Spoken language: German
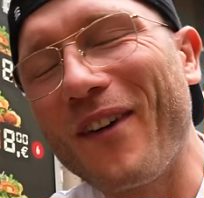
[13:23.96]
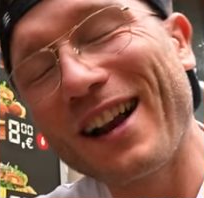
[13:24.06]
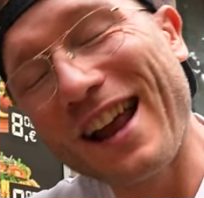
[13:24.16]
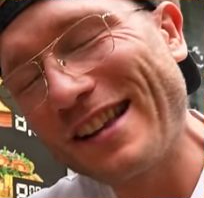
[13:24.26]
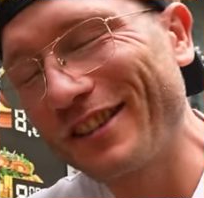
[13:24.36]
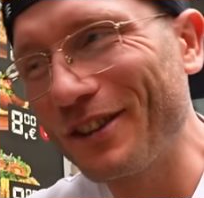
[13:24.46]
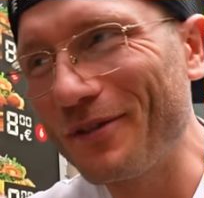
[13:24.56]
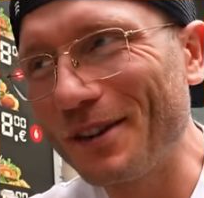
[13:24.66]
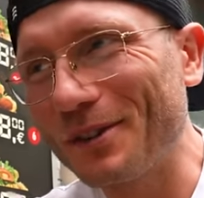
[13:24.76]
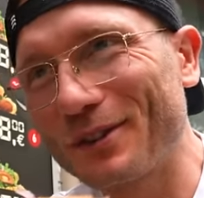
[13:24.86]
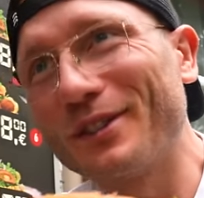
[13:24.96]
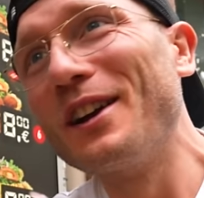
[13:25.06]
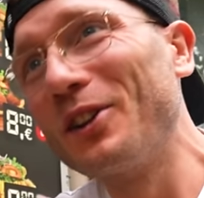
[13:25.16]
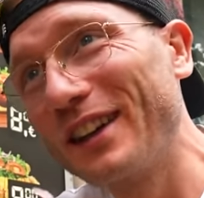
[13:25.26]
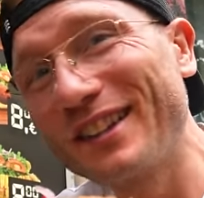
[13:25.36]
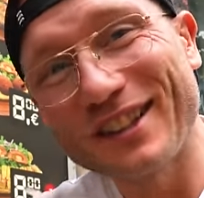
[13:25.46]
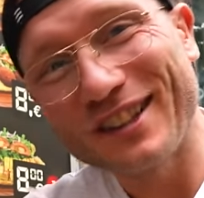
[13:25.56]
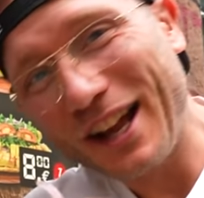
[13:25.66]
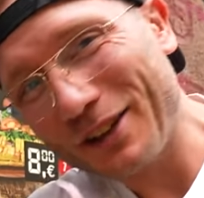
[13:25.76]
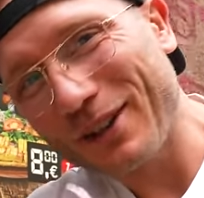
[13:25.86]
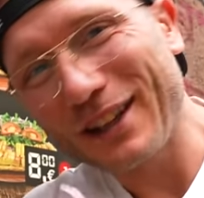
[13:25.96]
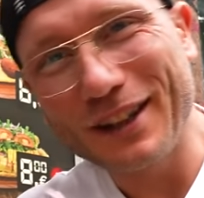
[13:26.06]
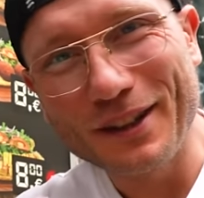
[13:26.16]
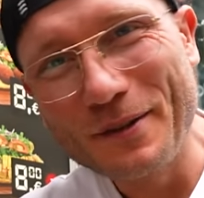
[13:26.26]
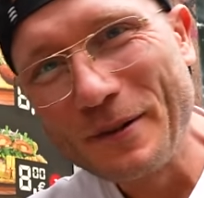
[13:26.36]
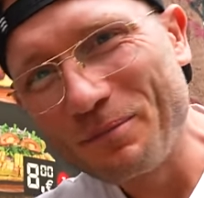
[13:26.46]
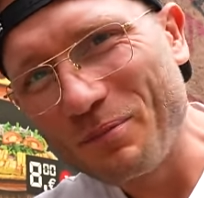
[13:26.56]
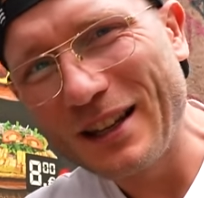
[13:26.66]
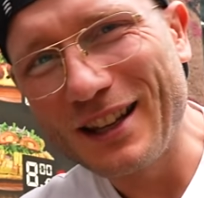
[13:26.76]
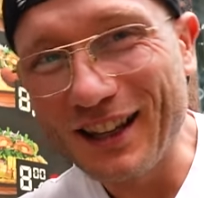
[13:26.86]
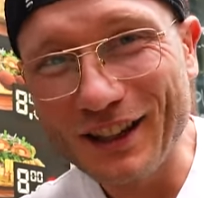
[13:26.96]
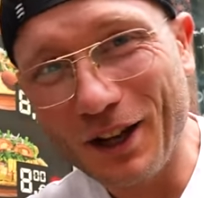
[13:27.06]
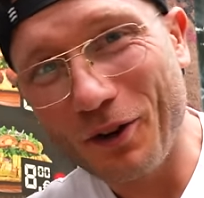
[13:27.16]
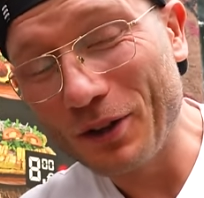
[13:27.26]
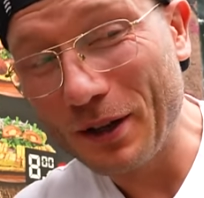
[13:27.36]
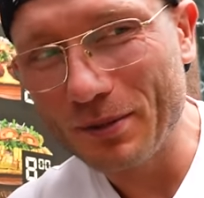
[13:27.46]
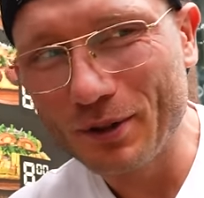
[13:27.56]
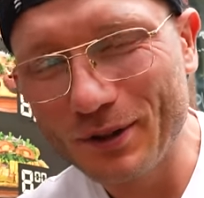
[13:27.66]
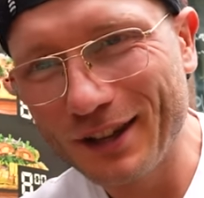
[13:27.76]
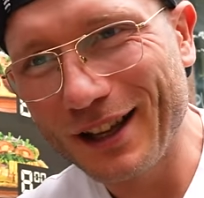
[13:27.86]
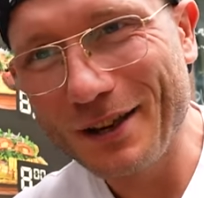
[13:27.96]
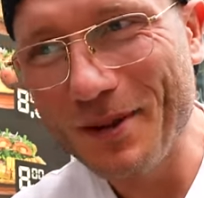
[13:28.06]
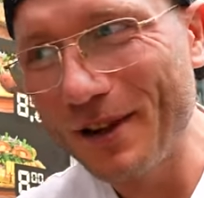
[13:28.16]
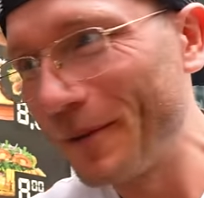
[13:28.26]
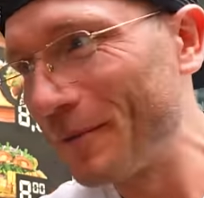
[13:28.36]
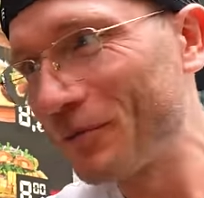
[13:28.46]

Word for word: mal ein, zwei Mal noch nichts gesagt, weil ich dann mich nicht getraut habe, so sage ich mal.